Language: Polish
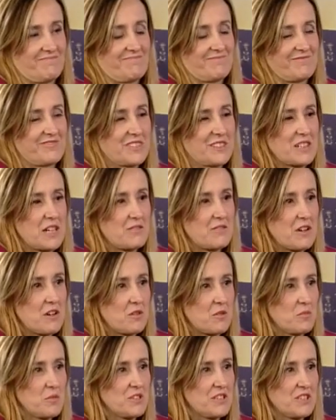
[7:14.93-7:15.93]

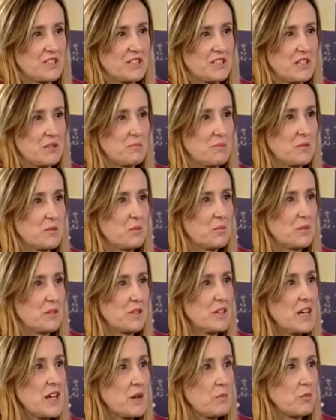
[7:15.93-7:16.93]
wydawałoby się nie hmm. byłby
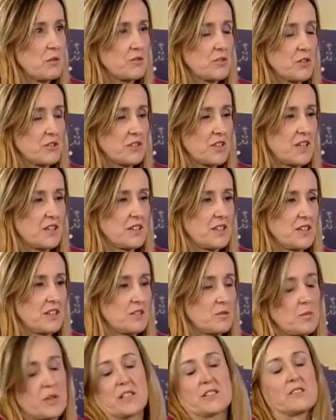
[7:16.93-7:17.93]
powiązany,
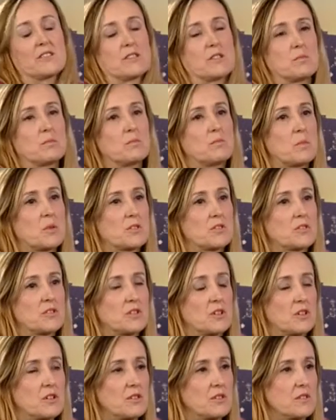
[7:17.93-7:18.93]
jest bardzo
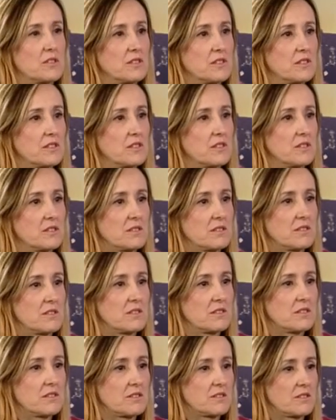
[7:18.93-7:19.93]
mocno,
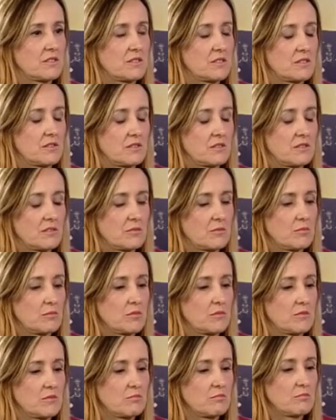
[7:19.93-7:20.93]
z,
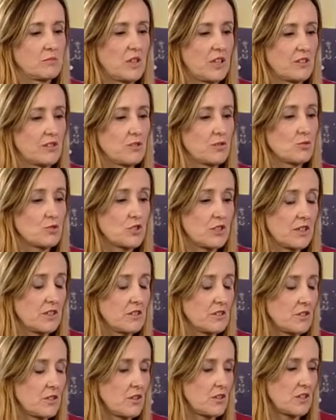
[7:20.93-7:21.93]
jest duża
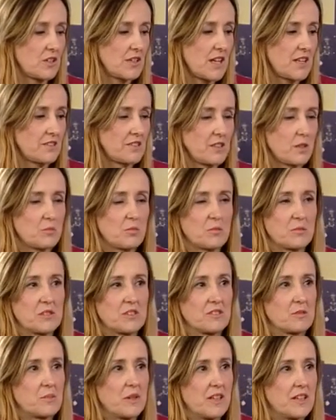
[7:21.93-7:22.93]
korelacja
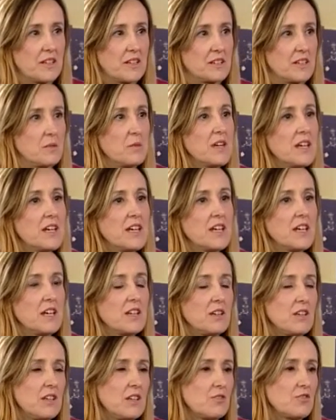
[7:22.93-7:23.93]
pomiędzy paleniem
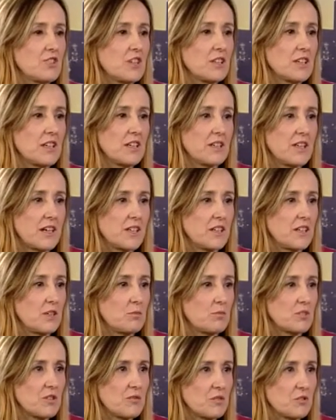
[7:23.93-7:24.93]
i wszelkie raki
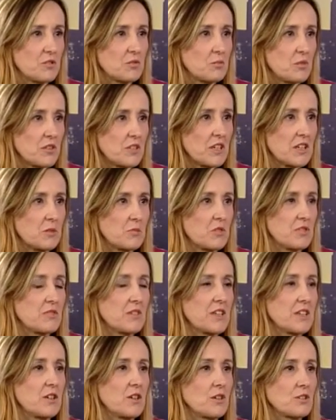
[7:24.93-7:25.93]
przewodu
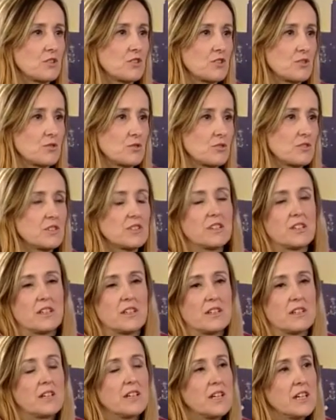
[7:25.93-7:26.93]
pokarmowego,
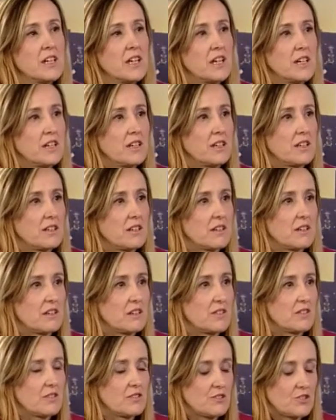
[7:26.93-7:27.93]
trzustki, y,
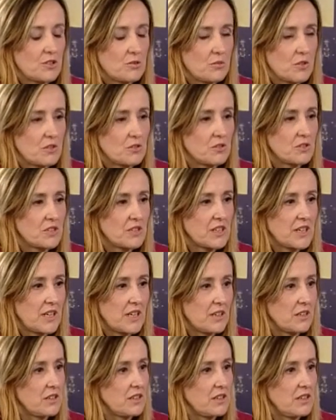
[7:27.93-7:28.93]

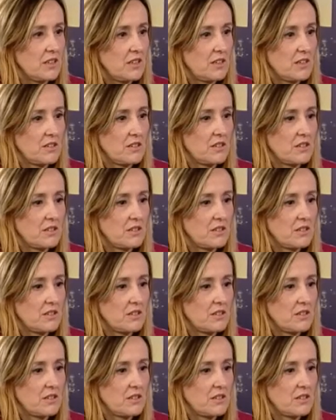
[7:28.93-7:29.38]
żołądka i